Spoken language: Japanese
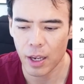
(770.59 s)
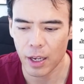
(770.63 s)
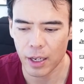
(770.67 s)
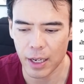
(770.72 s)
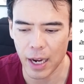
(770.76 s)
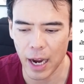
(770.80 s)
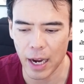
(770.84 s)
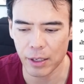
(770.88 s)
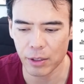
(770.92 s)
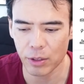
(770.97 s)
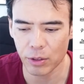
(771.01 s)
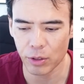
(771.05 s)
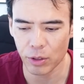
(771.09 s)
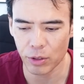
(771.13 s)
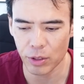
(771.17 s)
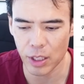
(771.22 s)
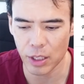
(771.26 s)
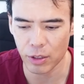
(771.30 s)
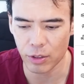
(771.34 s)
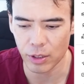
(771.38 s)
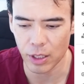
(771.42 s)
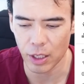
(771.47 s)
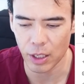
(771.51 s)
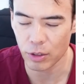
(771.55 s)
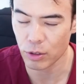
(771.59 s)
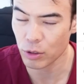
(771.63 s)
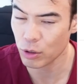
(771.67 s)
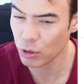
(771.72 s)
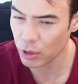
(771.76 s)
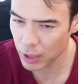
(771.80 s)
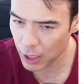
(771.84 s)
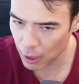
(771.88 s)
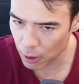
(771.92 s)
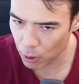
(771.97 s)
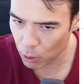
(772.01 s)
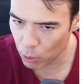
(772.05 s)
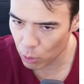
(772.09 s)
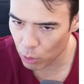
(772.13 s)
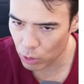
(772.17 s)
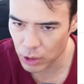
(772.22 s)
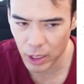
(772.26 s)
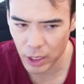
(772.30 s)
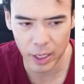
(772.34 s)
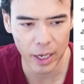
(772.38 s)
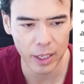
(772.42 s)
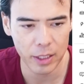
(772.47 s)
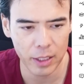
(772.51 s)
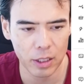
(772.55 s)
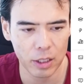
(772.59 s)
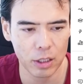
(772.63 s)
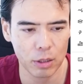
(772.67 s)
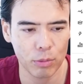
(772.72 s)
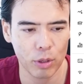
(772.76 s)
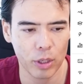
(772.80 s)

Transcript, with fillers: 概要欄のリンクで追加の講座開設